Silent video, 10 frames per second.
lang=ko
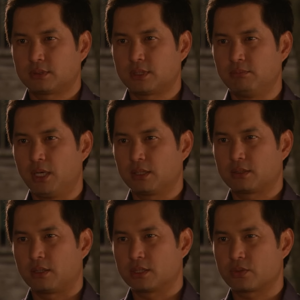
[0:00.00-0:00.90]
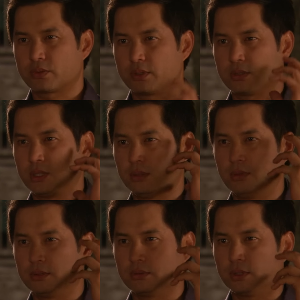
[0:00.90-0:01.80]
그 말이 계속 귓가에
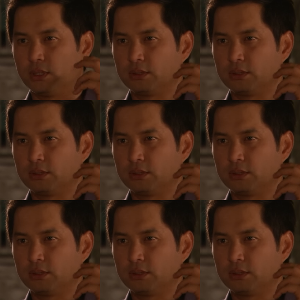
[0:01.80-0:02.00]
맴돌아.